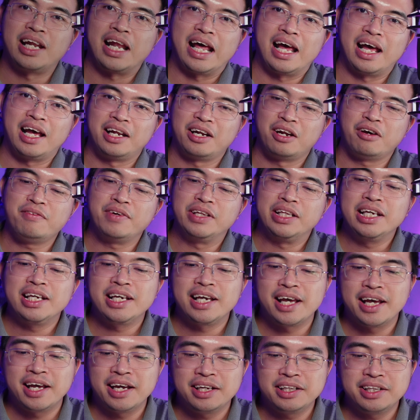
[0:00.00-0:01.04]
là nói về
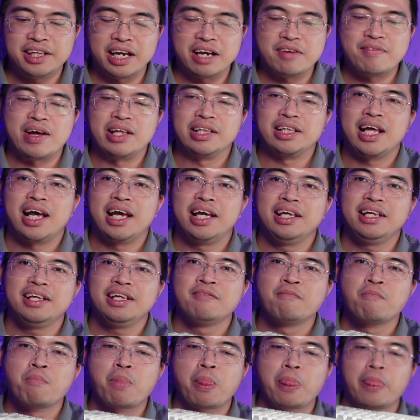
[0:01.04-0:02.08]
thiết kế thì các bạn thấy
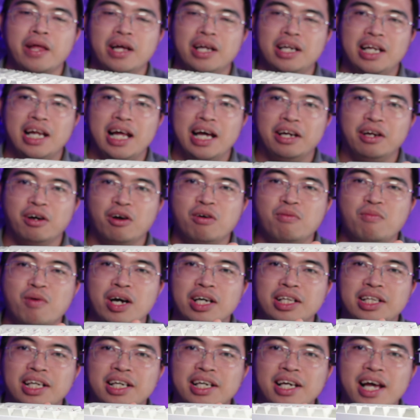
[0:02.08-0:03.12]
là nó có một
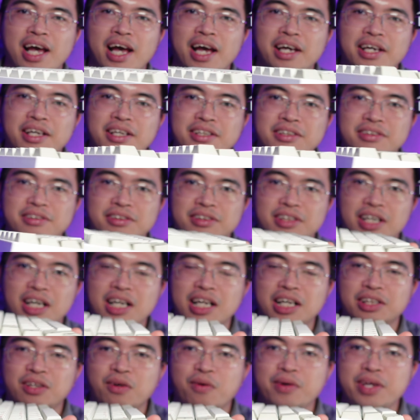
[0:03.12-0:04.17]
cái thiết kế
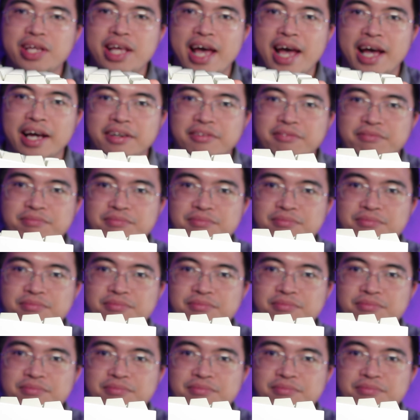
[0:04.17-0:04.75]
rất là tối giản.